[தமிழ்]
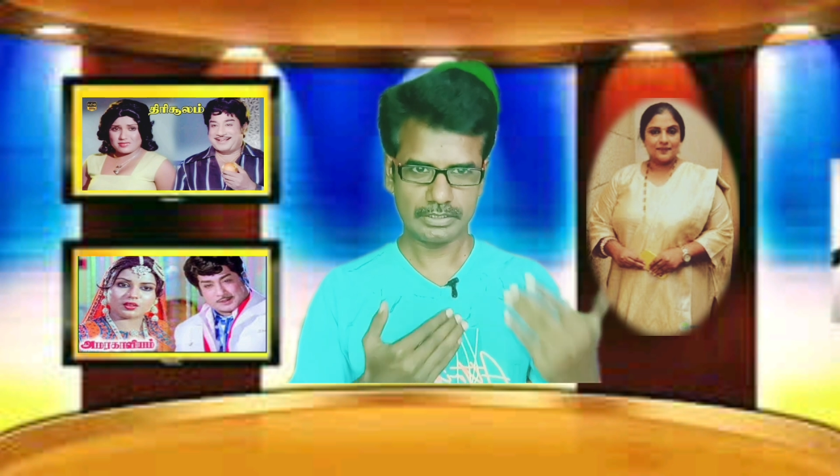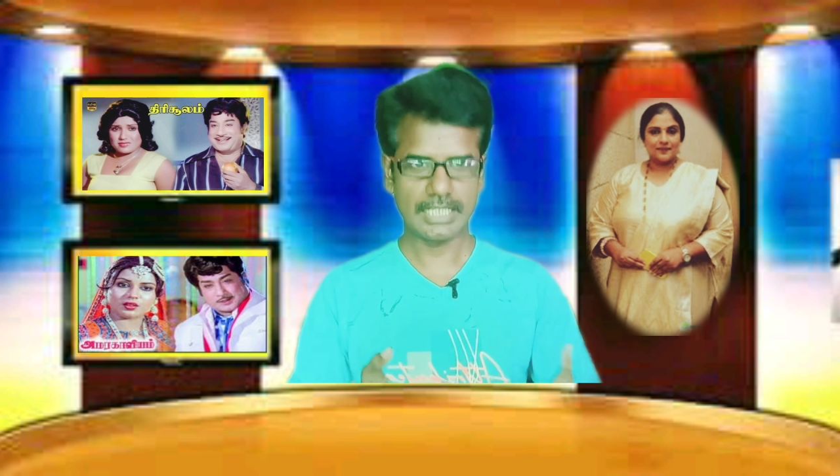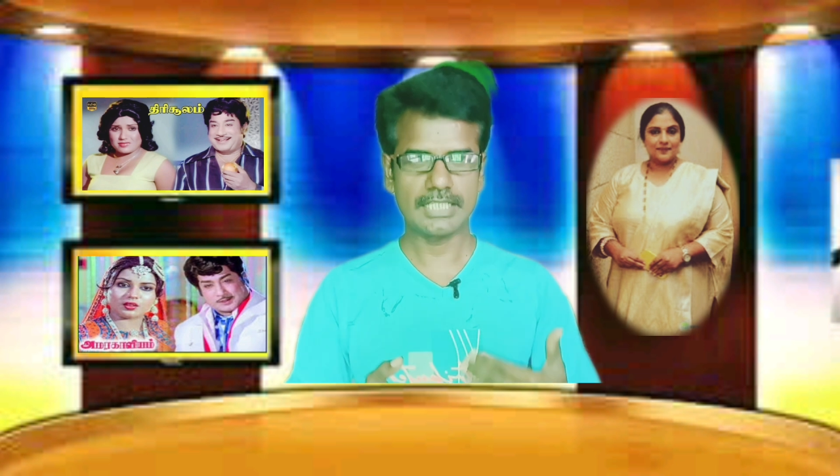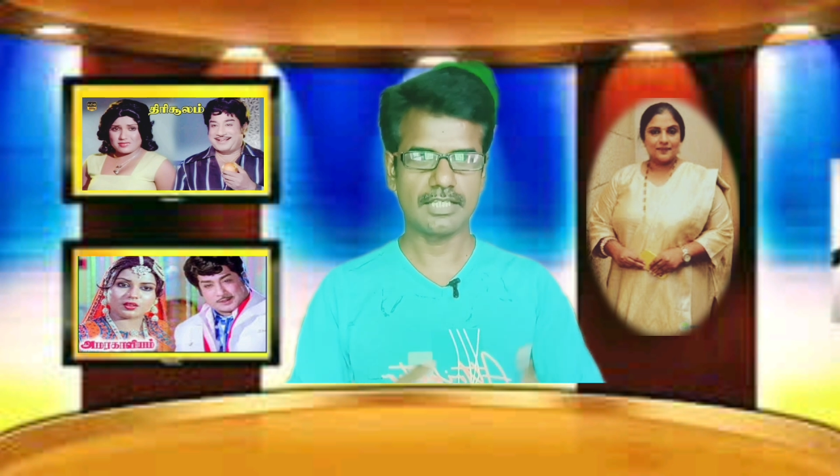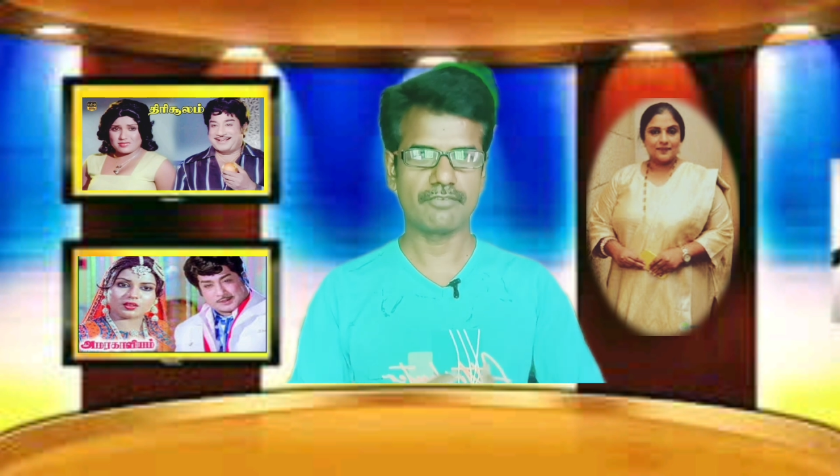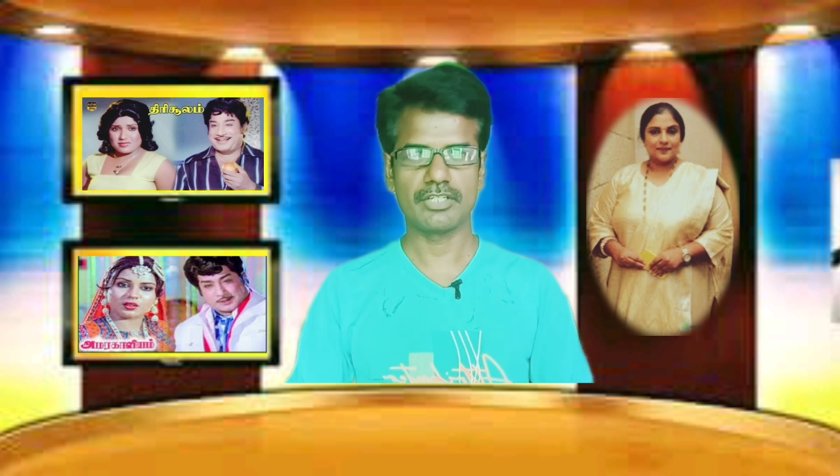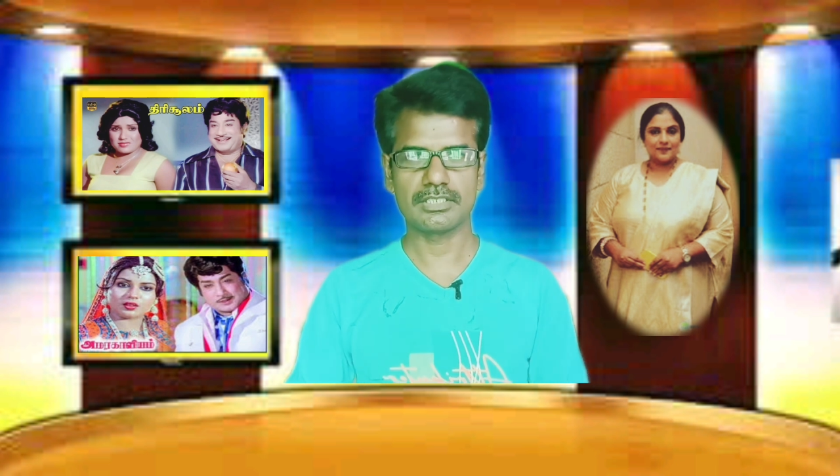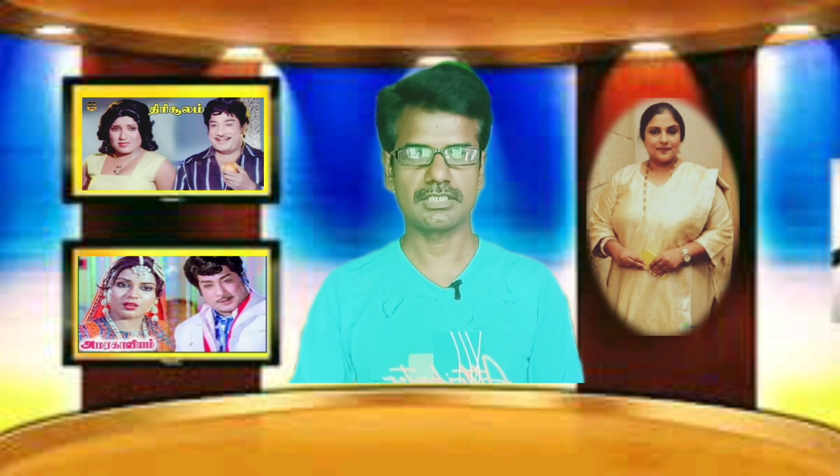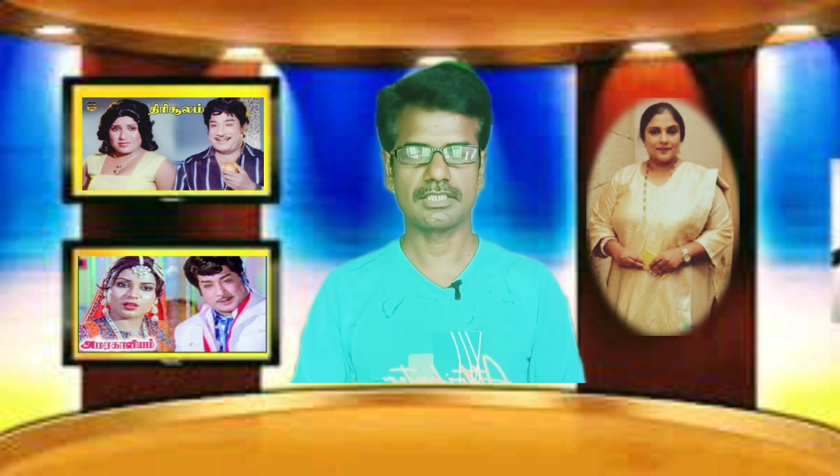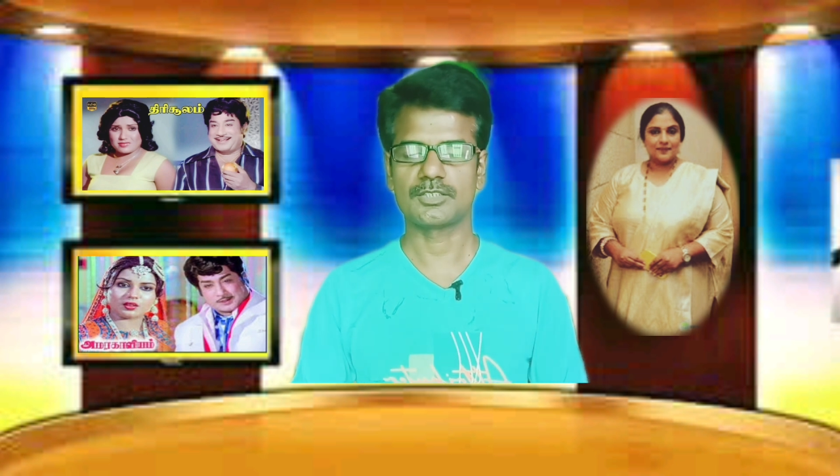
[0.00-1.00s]
டைம் தான்
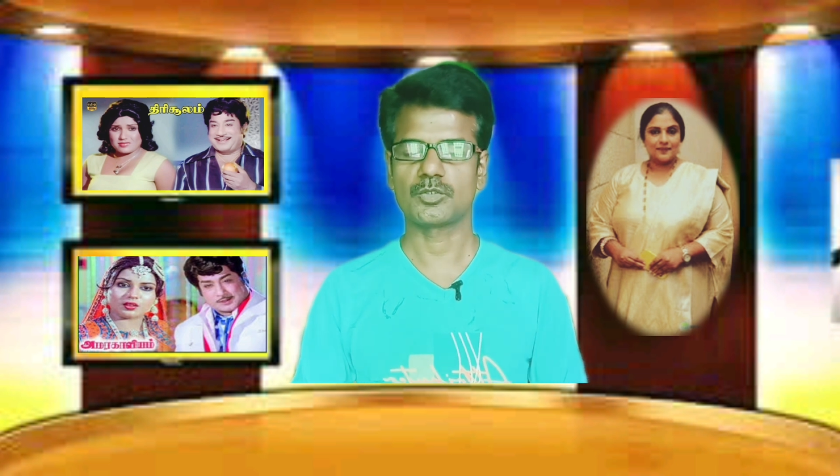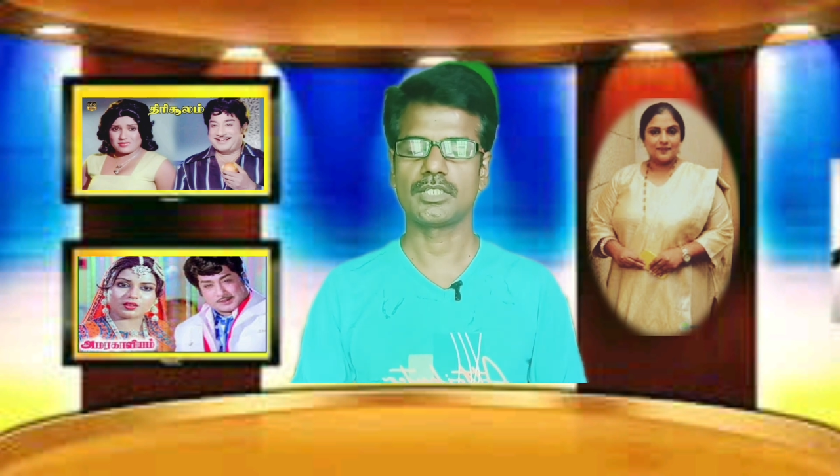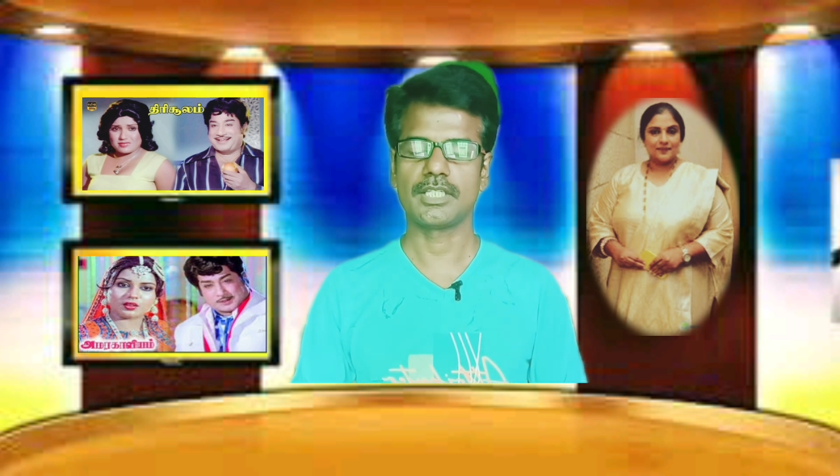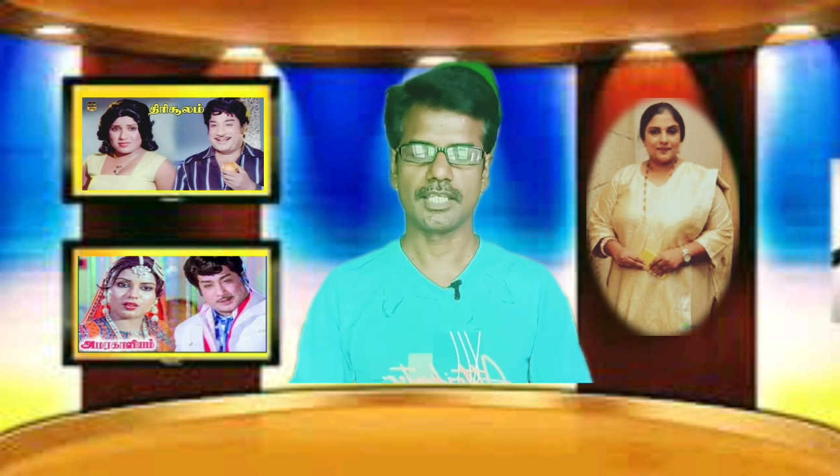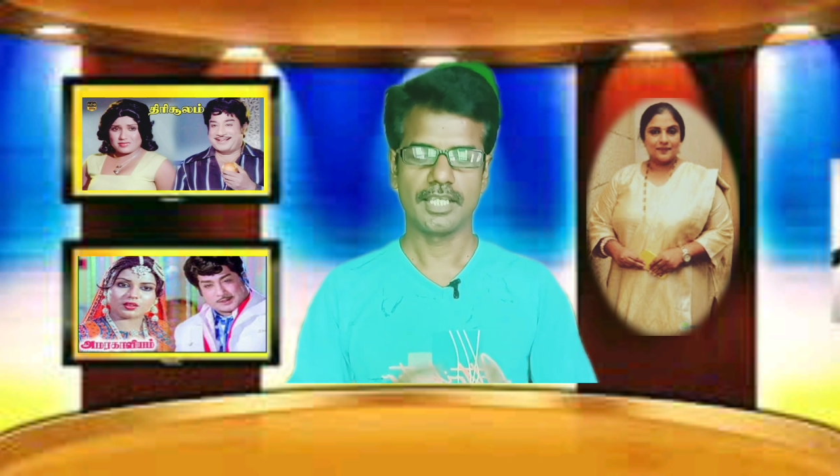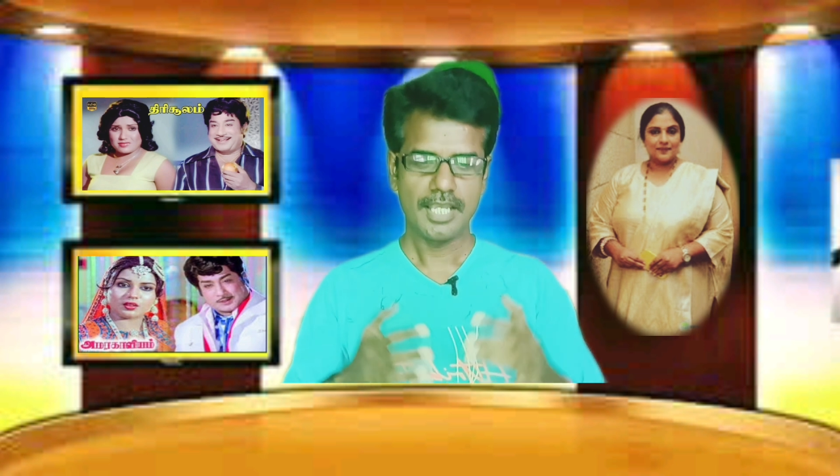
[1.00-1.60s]
வேஸ்ட்டுன்னு சொல்லி